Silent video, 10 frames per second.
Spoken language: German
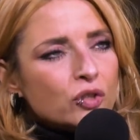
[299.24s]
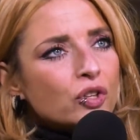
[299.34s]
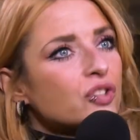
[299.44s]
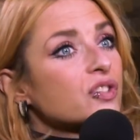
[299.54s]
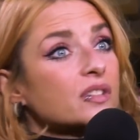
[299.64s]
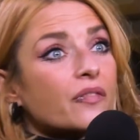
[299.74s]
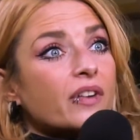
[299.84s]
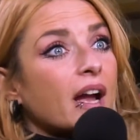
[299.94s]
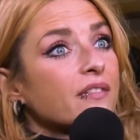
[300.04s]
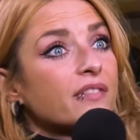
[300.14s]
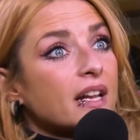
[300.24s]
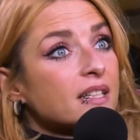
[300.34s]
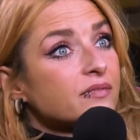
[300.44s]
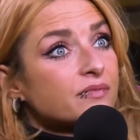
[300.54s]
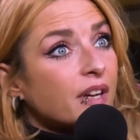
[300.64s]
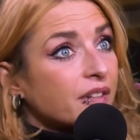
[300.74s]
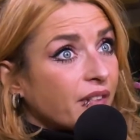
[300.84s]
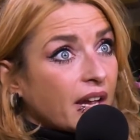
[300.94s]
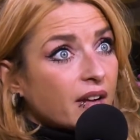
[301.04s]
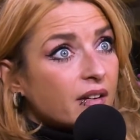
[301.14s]
Nee, das ist auf keinen Fall weit
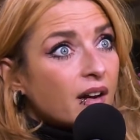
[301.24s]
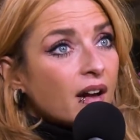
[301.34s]
weg.